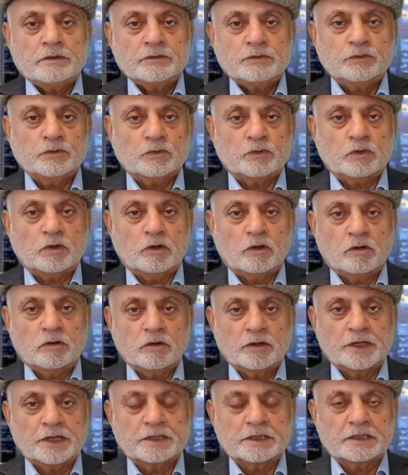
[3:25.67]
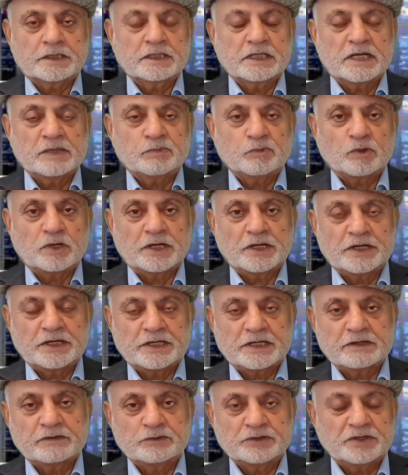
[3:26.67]
जो और एक अगला पॉइंट
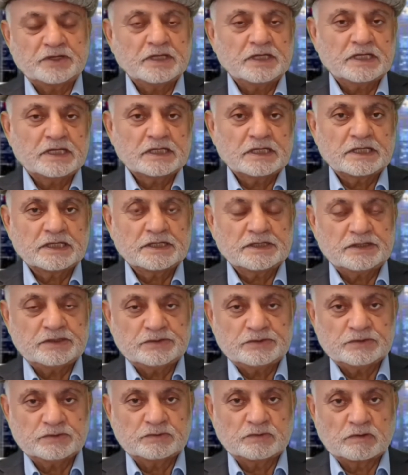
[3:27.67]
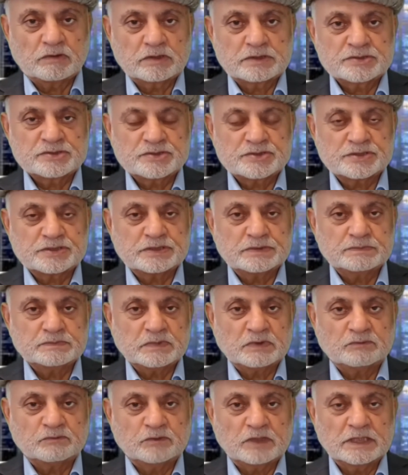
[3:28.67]
है वो ये है कि ये जो नॉर्थ स्ट्रीम
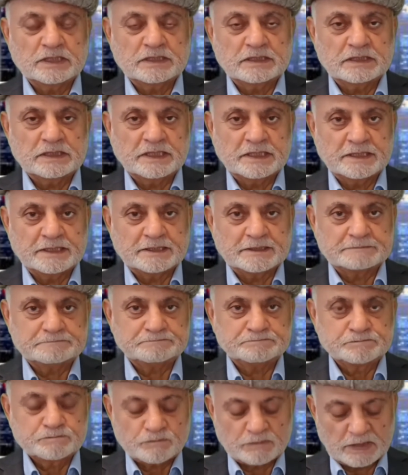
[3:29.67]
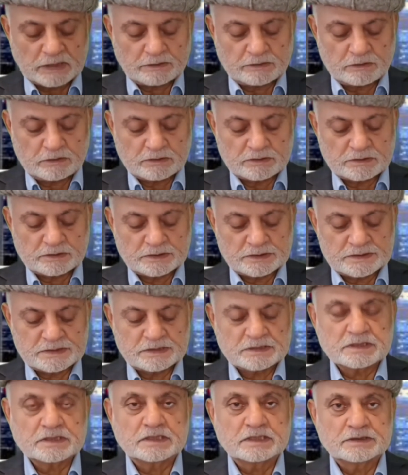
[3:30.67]
वन है और
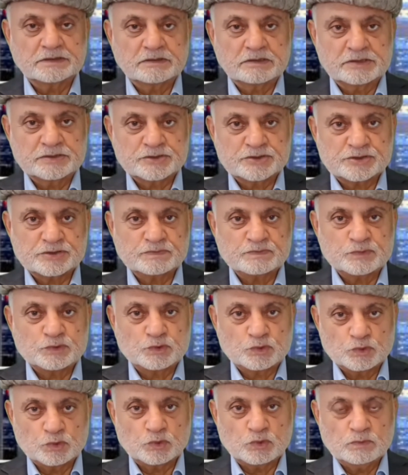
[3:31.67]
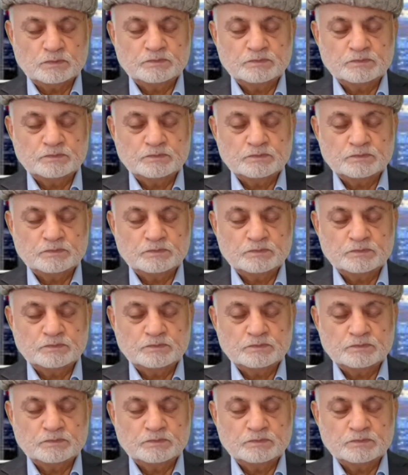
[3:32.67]
इसी तरह नॉर्थ स्ट्रीम टू